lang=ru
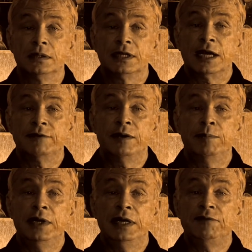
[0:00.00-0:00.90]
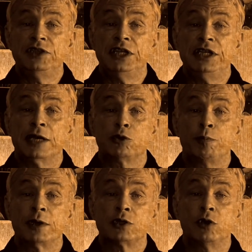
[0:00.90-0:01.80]
Таковы были все те, кто,
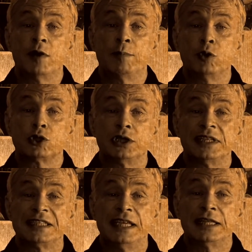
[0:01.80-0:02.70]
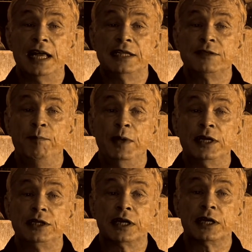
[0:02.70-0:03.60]
по слову апостола, скитались в
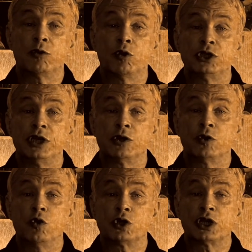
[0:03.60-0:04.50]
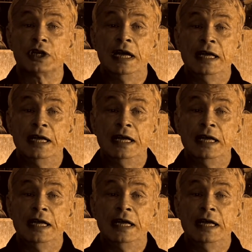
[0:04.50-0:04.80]
милотях и козьих кожах,